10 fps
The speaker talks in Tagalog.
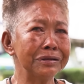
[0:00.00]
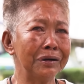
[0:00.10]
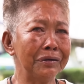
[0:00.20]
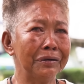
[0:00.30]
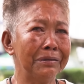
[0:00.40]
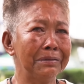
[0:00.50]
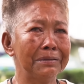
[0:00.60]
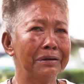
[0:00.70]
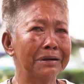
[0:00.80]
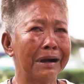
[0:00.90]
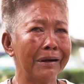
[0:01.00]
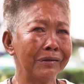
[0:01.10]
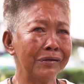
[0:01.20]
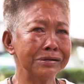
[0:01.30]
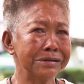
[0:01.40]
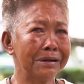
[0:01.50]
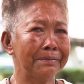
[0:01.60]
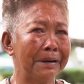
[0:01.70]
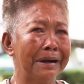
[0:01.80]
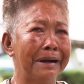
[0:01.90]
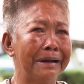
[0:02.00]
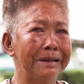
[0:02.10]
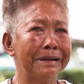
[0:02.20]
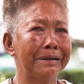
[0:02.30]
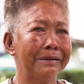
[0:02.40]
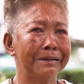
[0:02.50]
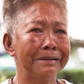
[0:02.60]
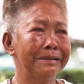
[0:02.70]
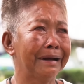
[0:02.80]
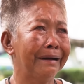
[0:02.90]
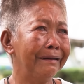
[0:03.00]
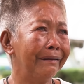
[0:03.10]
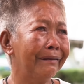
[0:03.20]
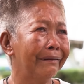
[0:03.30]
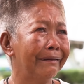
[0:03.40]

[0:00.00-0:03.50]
Nakumunga ano? ko sa mga irona ko.